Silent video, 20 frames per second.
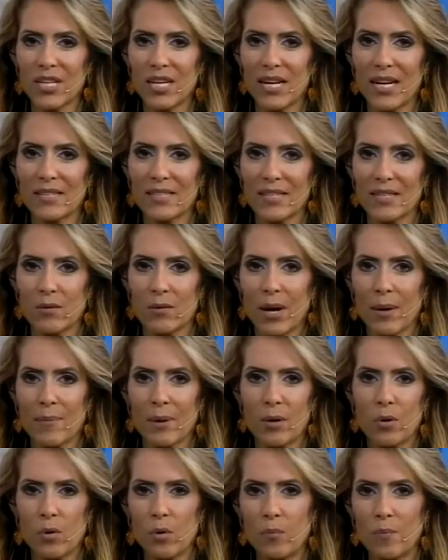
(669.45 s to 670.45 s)
Não adianta nada você
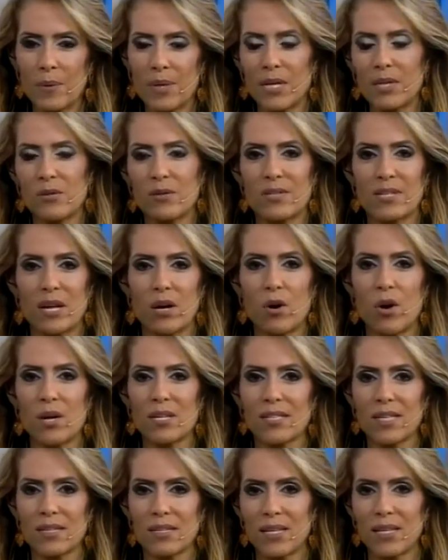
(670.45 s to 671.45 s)
ter um cabelo comprido que
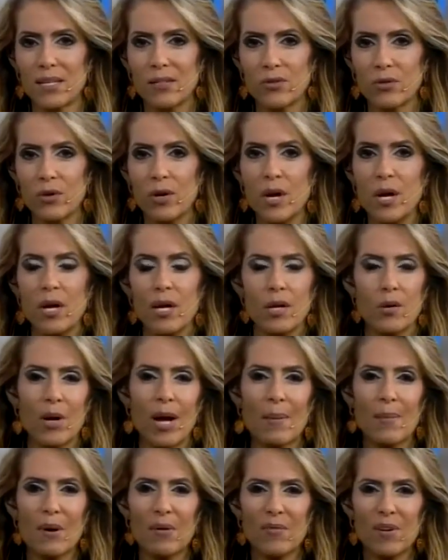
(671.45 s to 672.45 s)
você gosta tanto
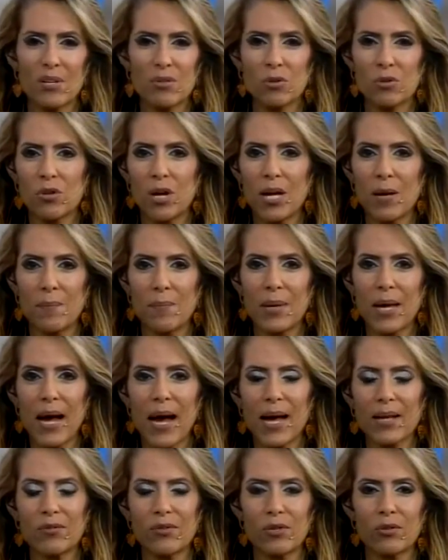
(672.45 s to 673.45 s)
e o cabelo fica todo
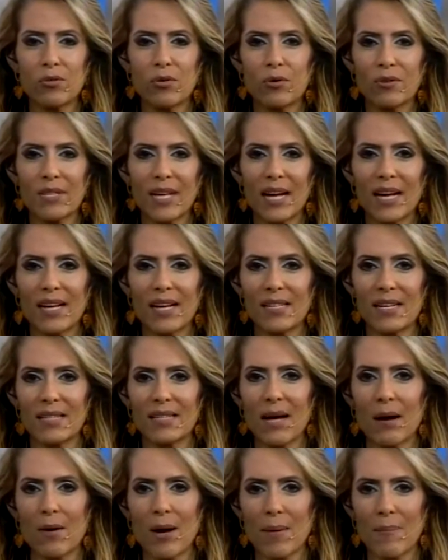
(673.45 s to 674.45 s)
arrepiado, você não
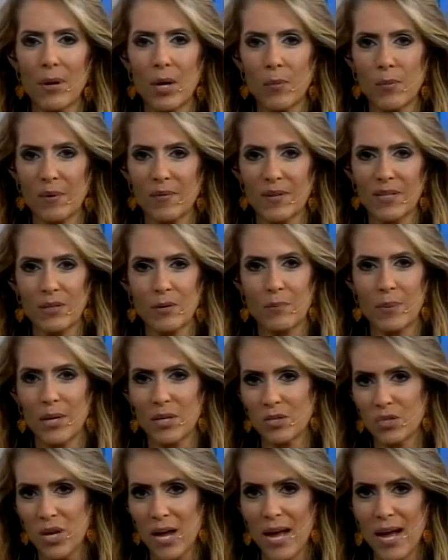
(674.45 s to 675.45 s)
consegue assentar o cabelo para
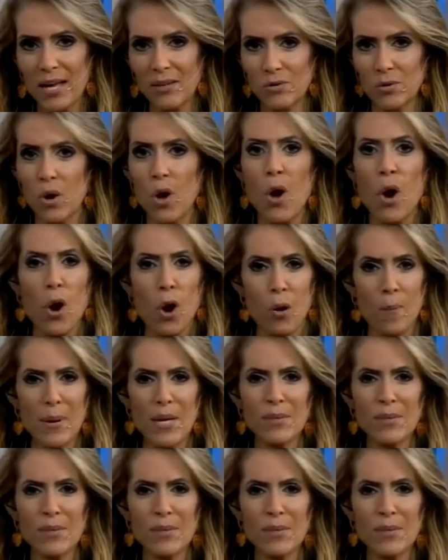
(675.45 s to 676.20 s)
fazer um penteado.